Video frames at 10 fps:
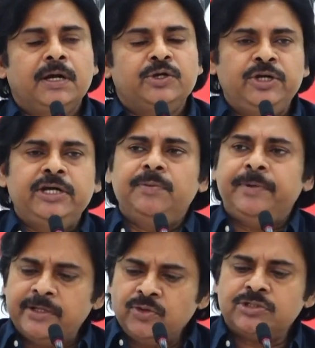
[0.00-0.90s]

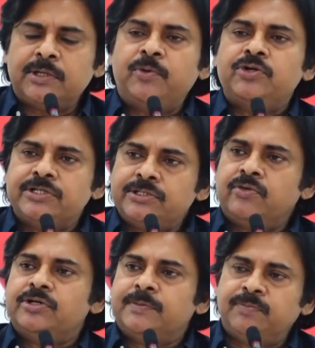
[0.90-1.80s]
టీడీపీకి ఎందుకు సపోర్ట్ చేసినా
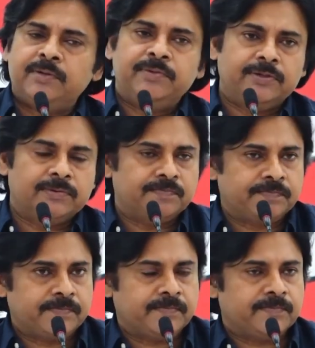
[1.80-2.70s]
కూడా చెప్తాను మీకు
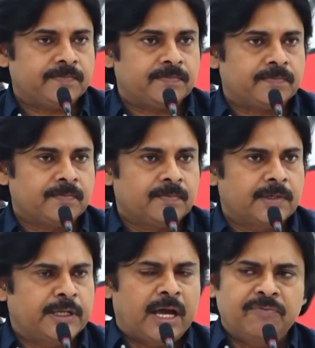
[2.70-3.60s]

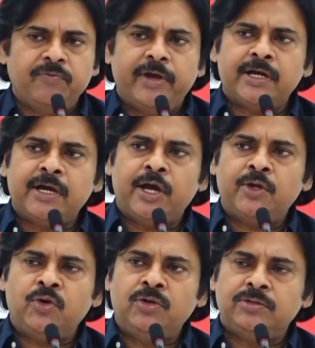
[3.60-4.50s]
అయితే
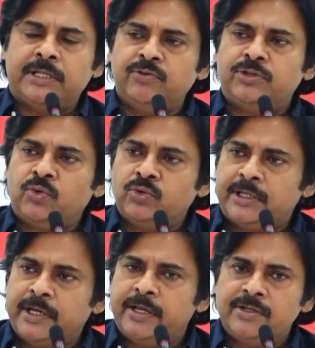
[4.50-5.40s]
అవివేకంగానో తెలివి
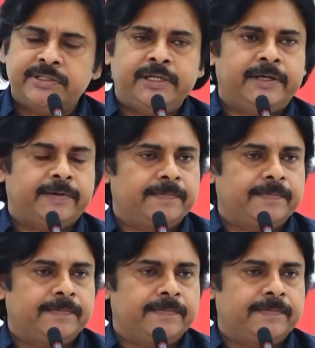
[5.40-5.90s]
తక్కువతనంగానో చేయలే